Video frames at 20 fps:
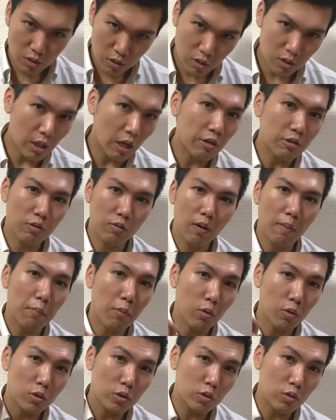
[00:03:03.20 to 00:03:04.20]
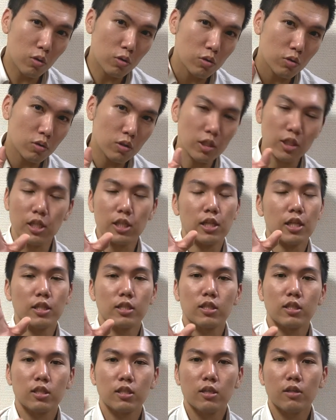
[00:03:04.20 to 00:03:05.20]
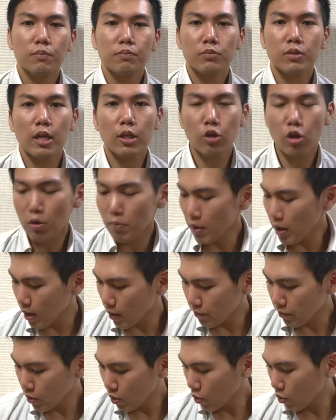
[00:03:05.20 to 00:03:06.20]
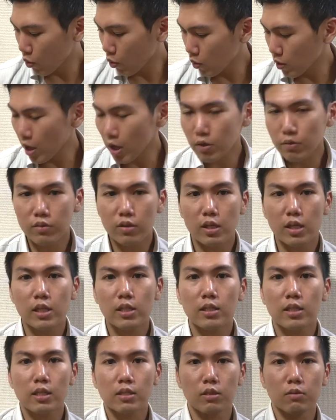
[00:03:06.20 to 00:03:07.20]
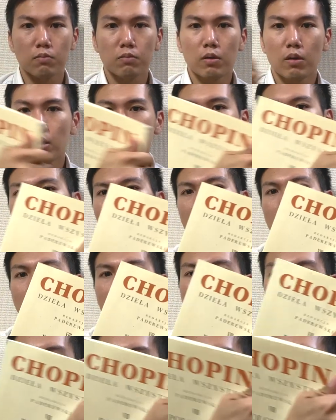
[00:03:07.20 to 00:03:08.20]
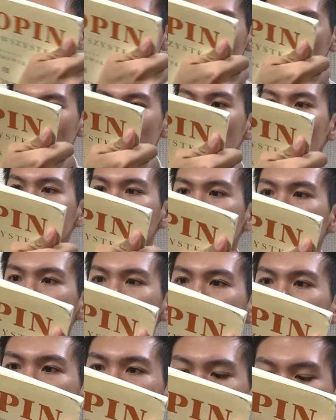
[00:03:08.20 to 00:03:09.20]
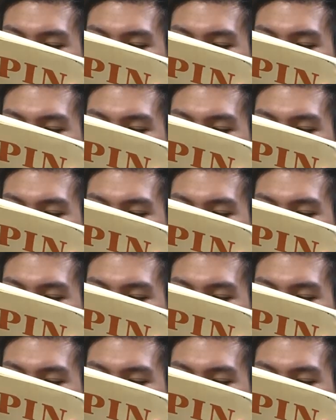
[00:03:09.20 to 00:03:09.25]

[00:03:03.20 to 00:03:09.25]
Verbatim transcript: 使うのはものすごくいいです例えばこの楽譜1冊ショパンの楽譜を買おうと思うと